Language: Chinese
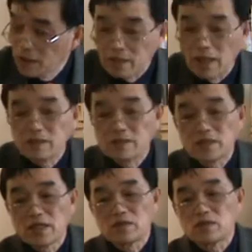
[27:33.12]
他就
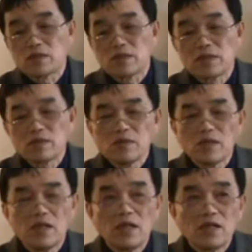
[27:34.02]
这样说：他
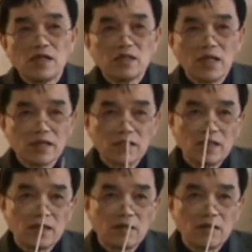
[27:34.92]
说，上
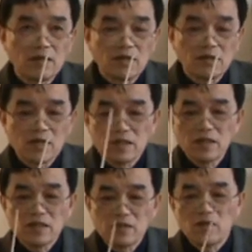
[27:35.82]
帝在
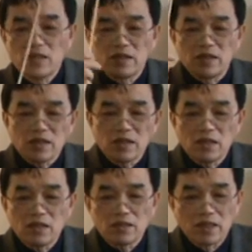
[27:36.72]
圣经中以这
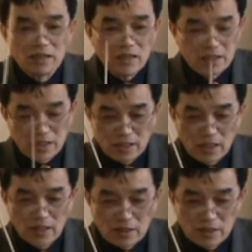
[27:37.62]
个人的形
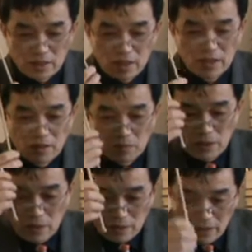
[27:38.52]
象、实体性
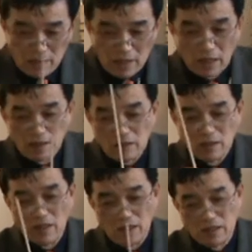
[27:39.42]
被生长，
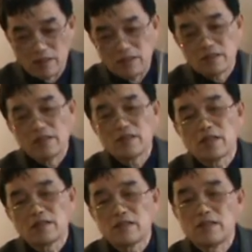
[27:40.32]
呃，成成
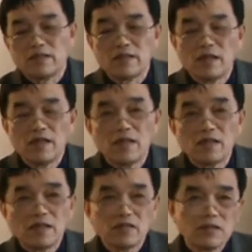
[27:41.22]
长成人，
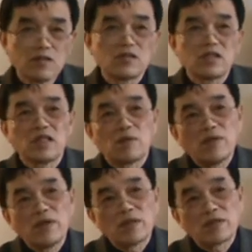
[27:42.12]
他这就是一个
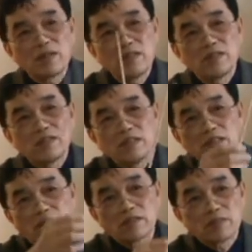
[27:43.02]
悖论，跟你的信
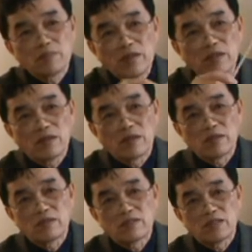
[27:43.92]
仰是背道
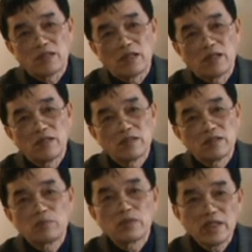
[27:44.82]
而驰的。
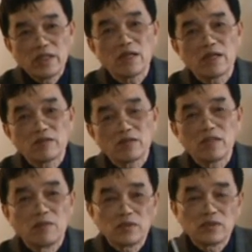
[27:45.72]
这不一样了，所以
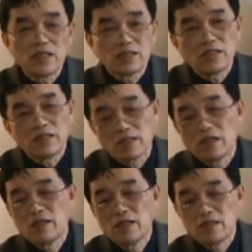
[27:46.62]
你不降低了
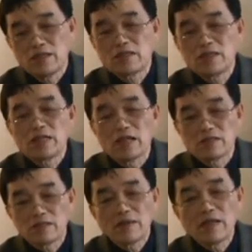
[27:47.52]
你的信仰，
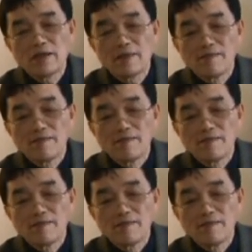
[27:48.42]
对吧？